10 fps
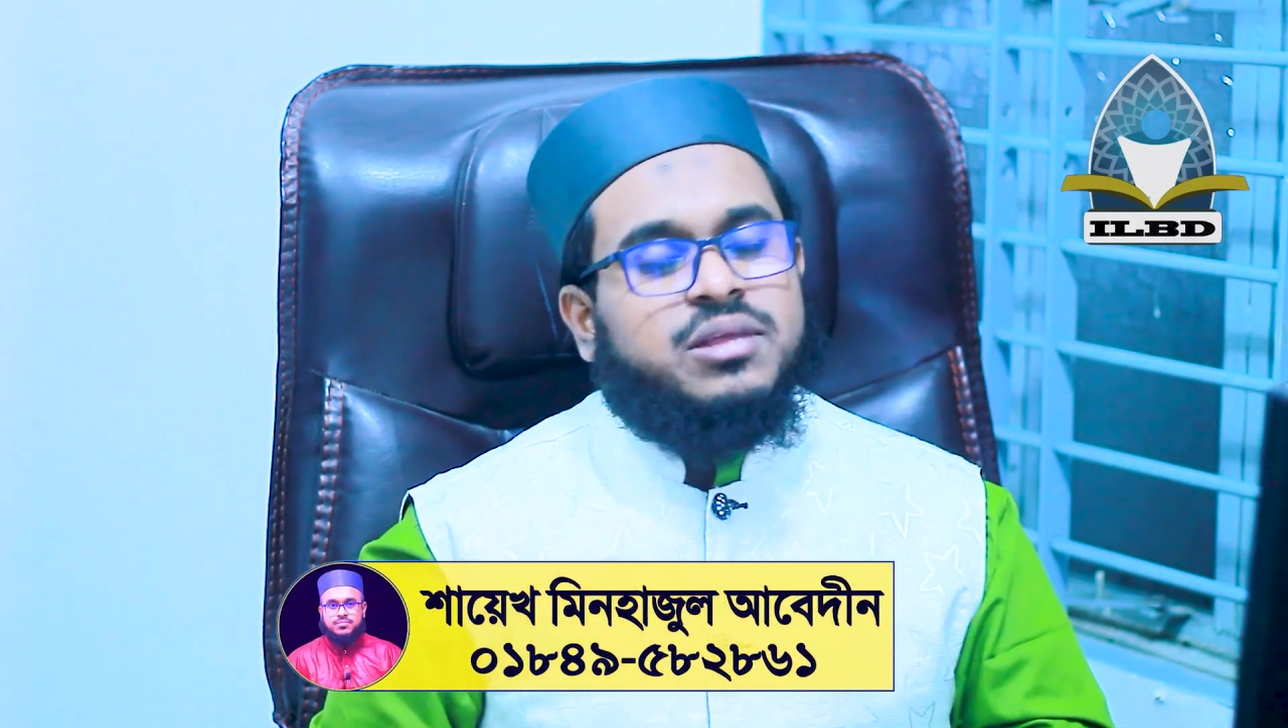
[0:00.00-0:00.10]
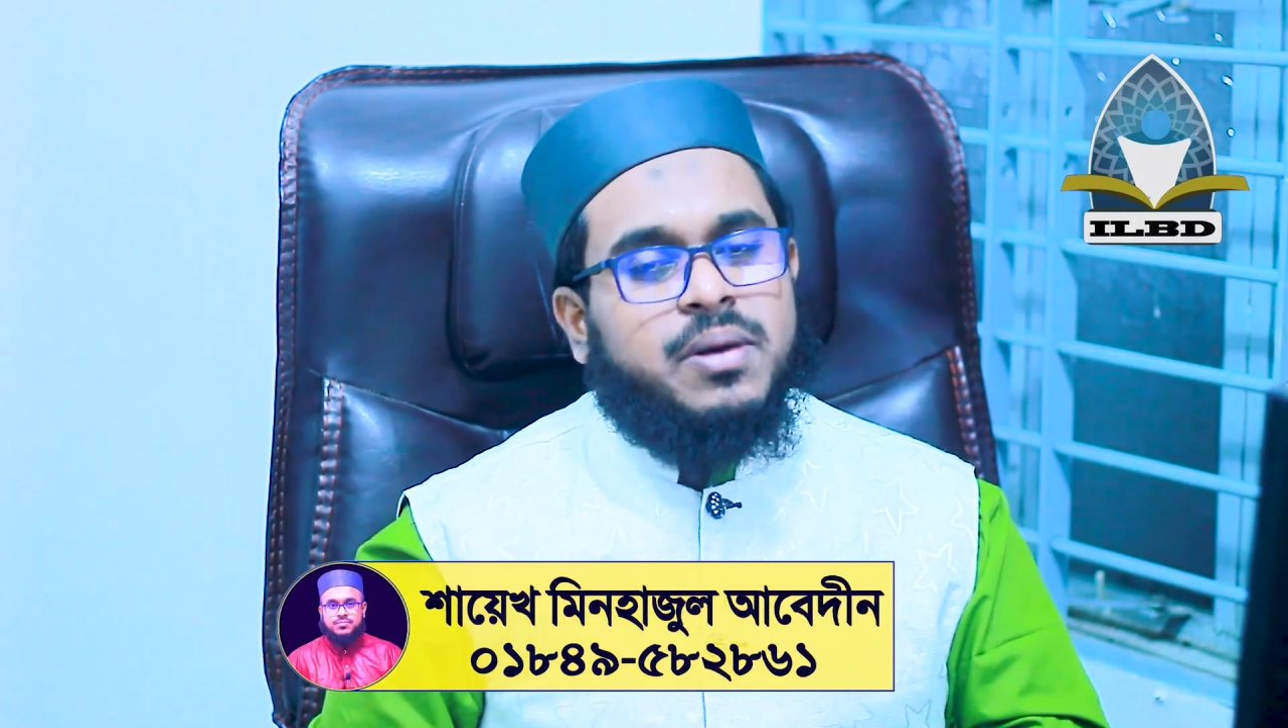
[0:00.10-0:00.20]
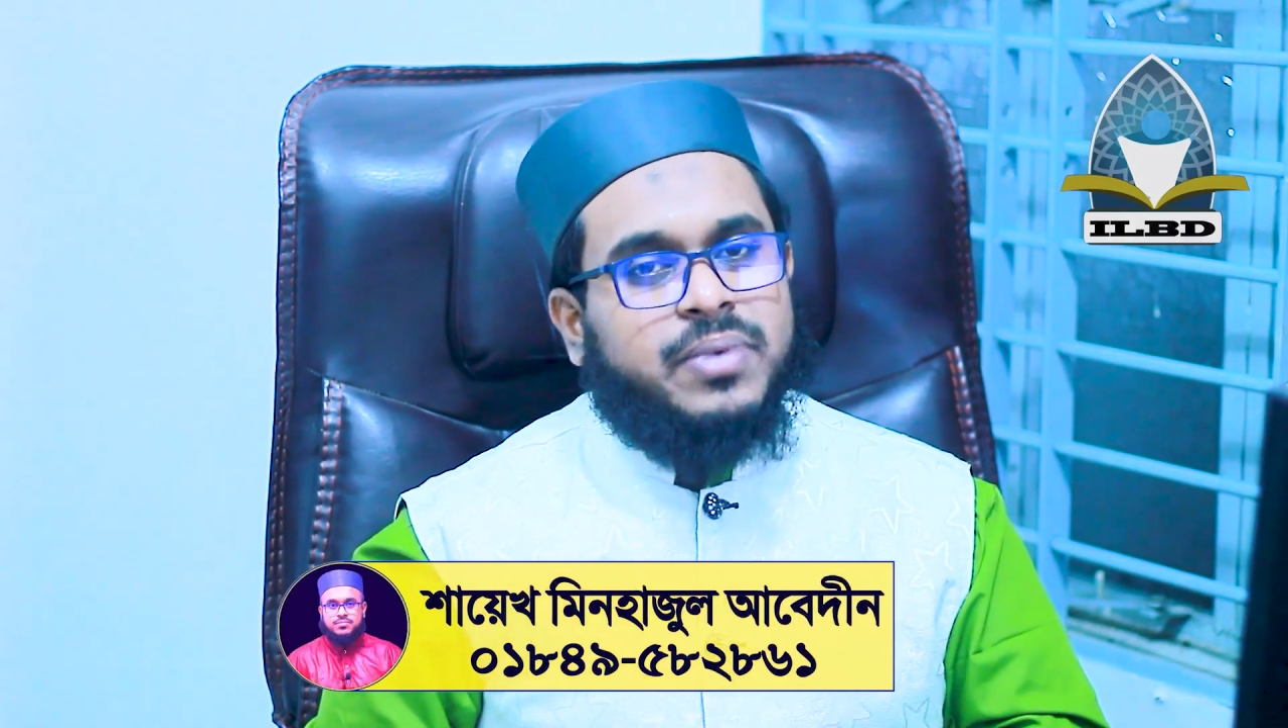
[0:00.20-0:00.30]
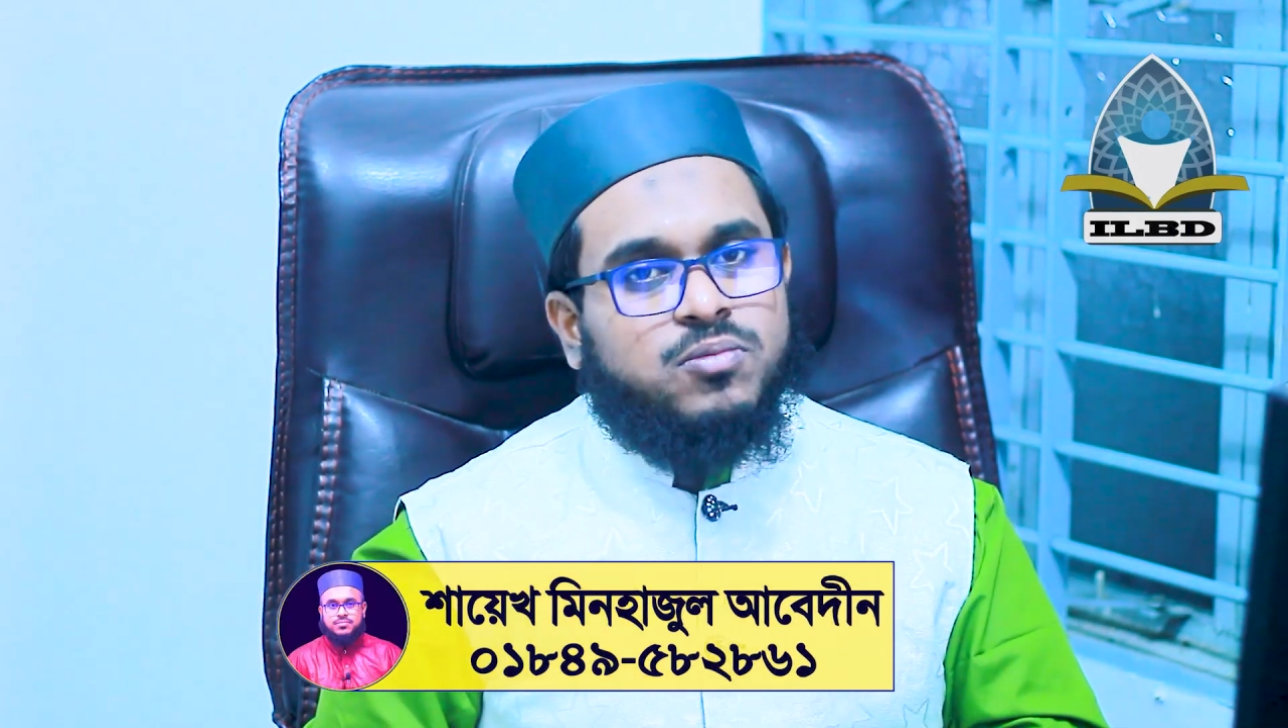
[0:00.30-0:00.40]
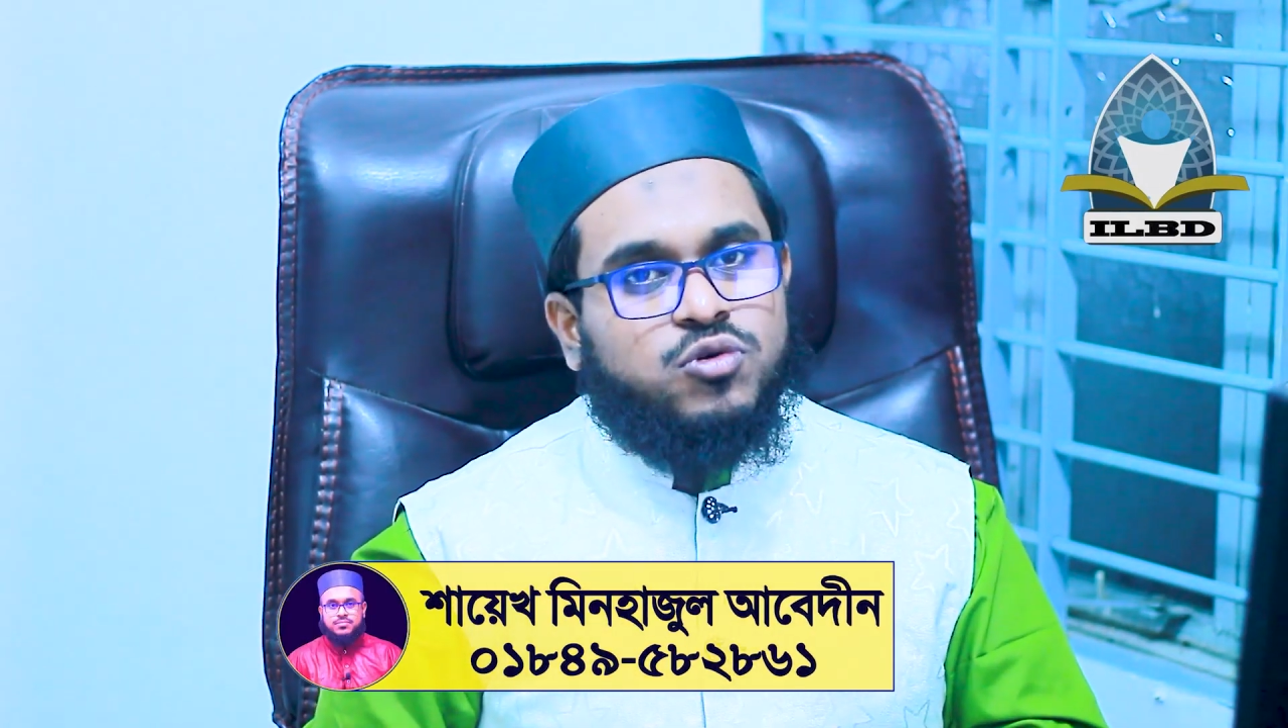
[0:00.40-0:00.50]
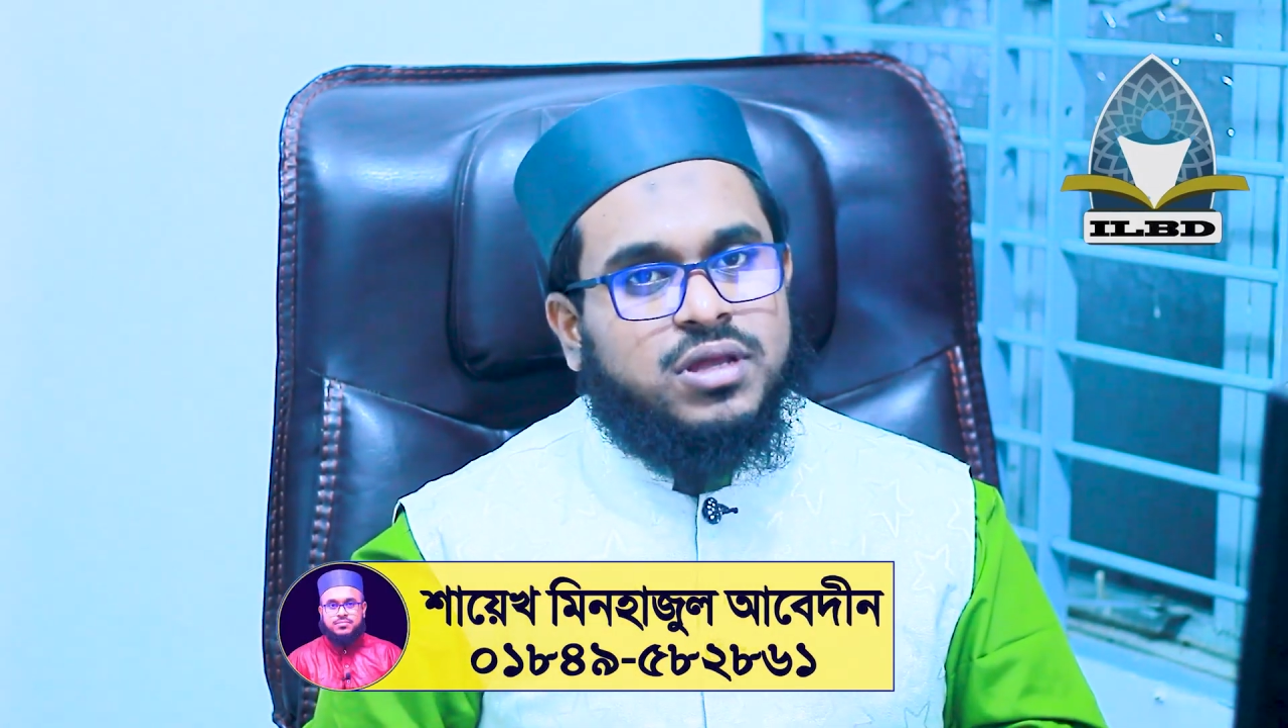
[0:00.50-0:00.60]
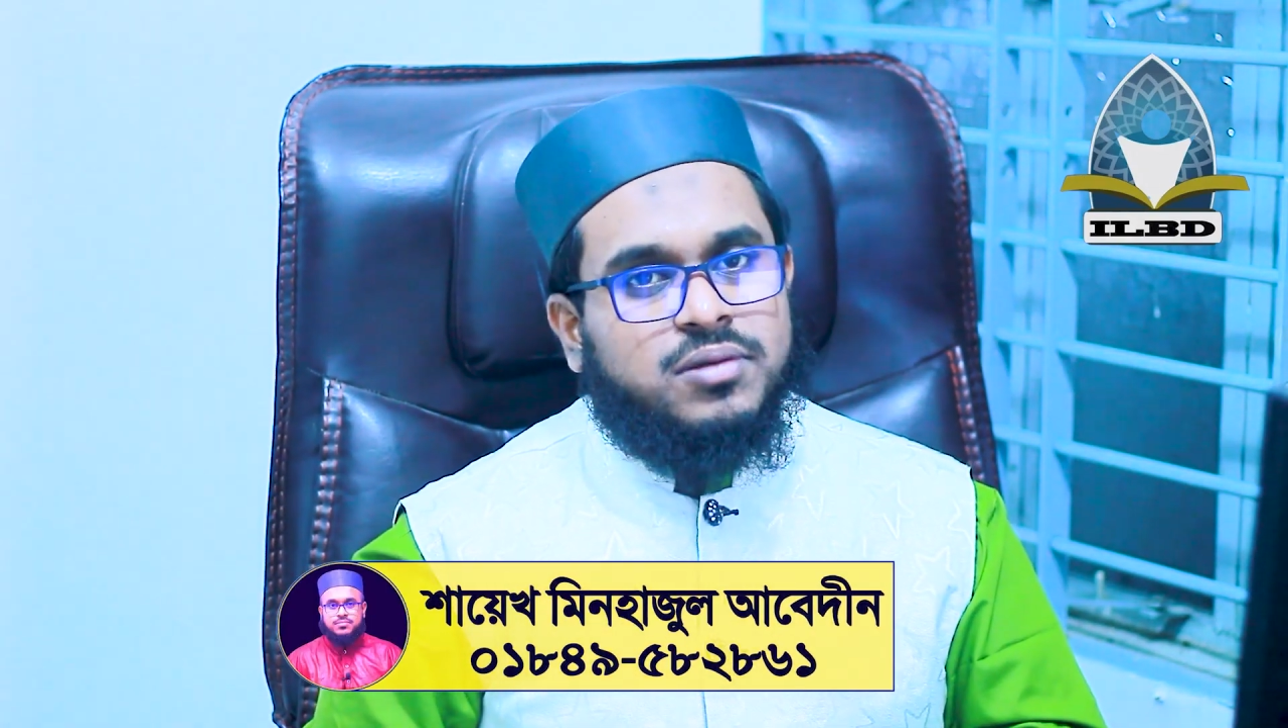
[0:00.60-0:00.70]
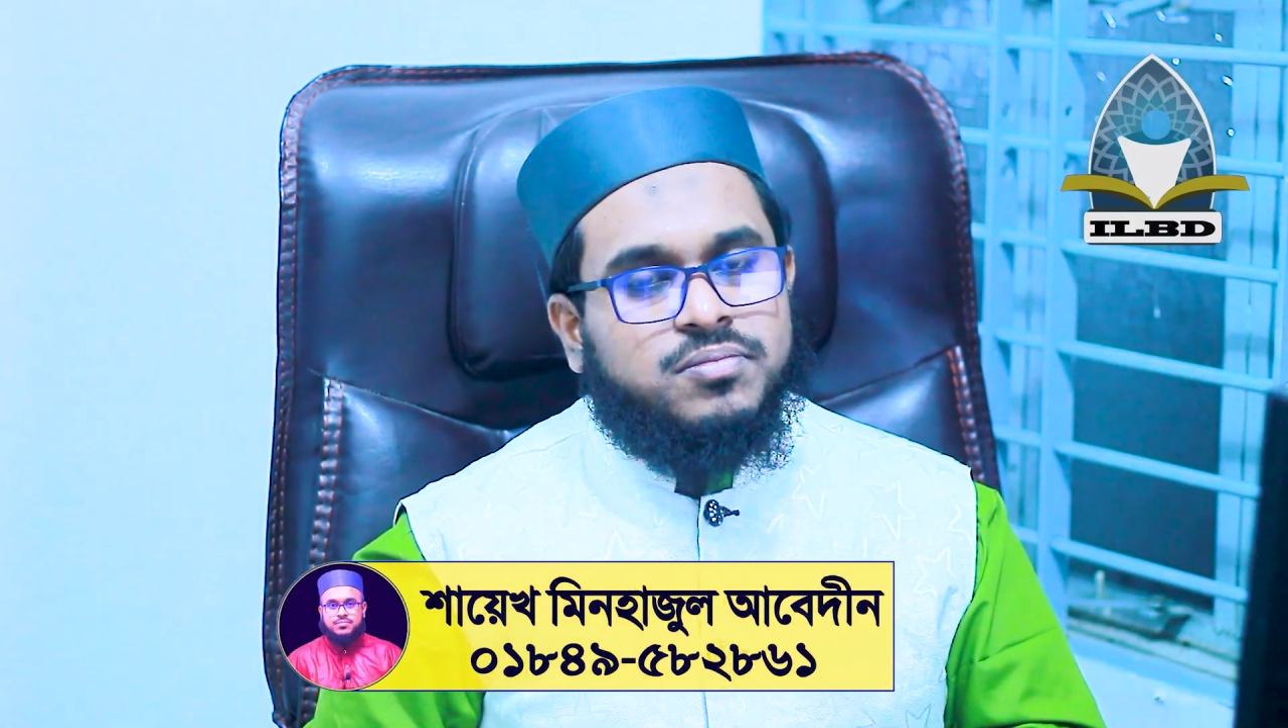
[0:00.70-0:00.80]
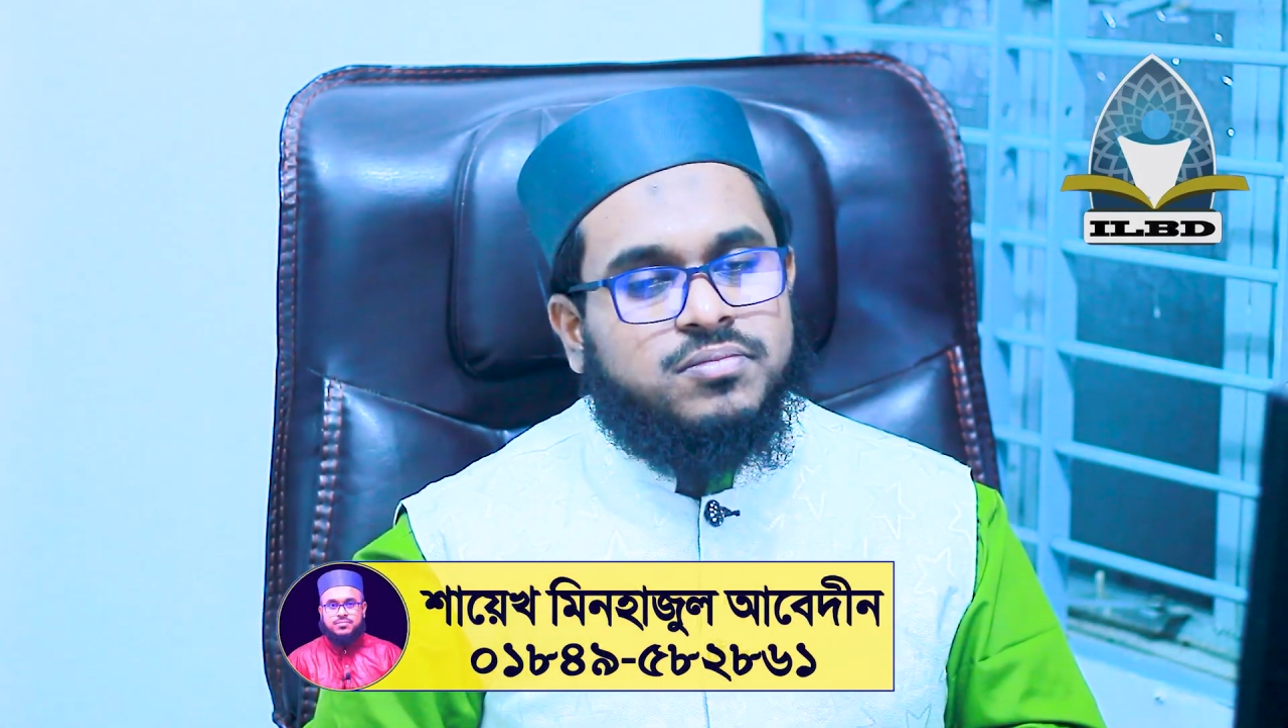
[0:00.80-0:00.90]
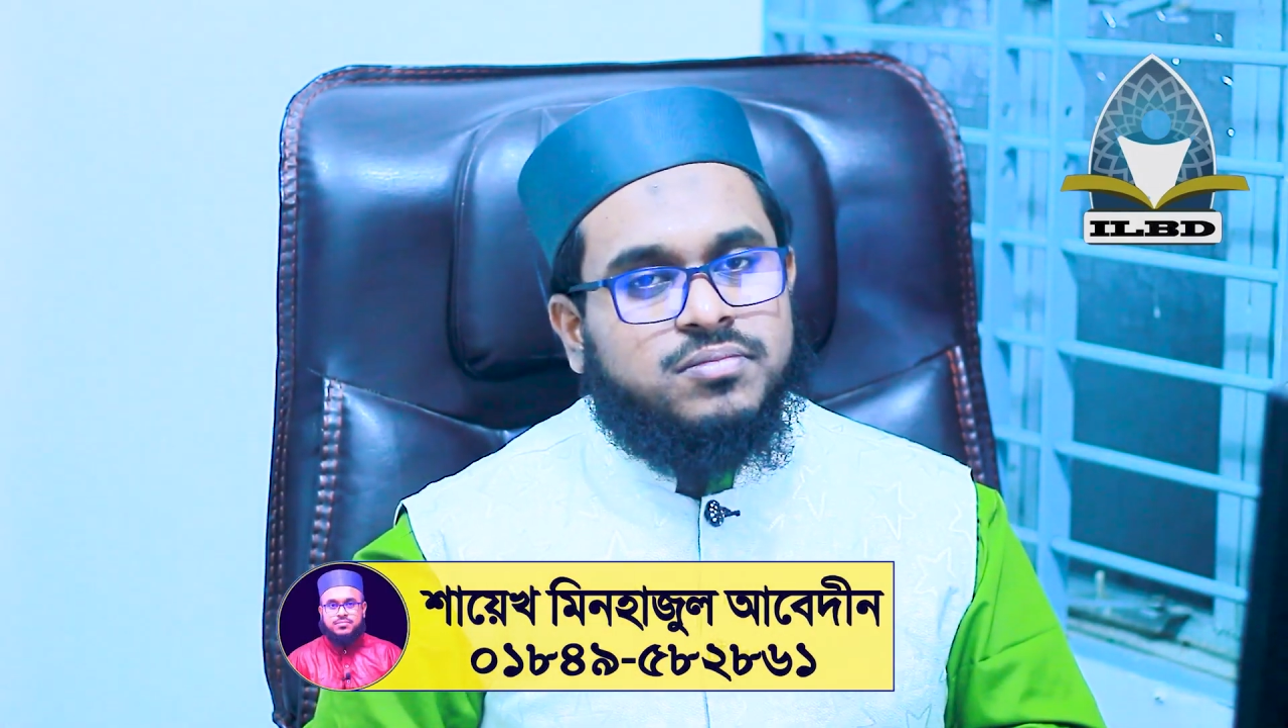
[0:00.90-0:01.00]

দেবে আপনার মুখে